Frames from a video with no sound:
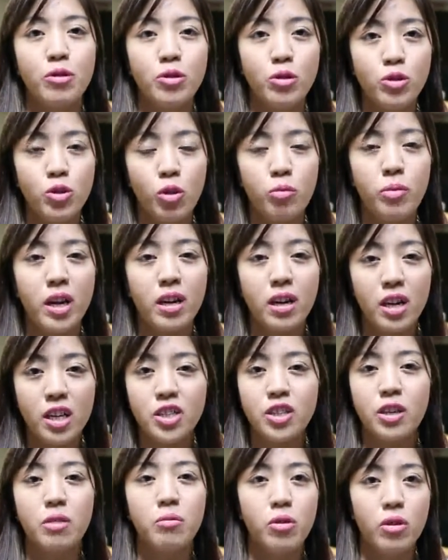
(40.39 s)
So sobrang
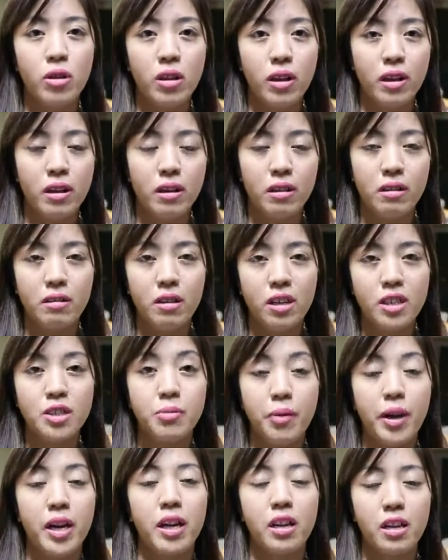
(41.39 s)
reachable and
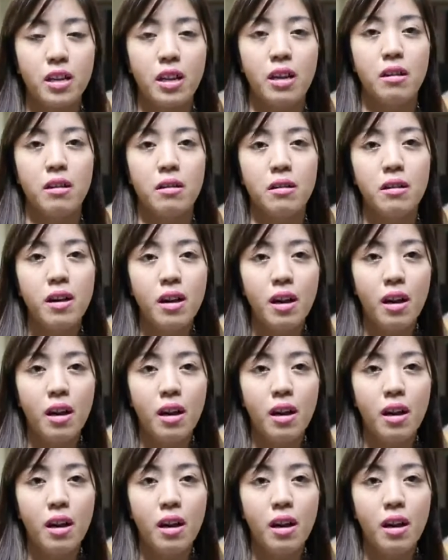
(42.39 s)
inspiring na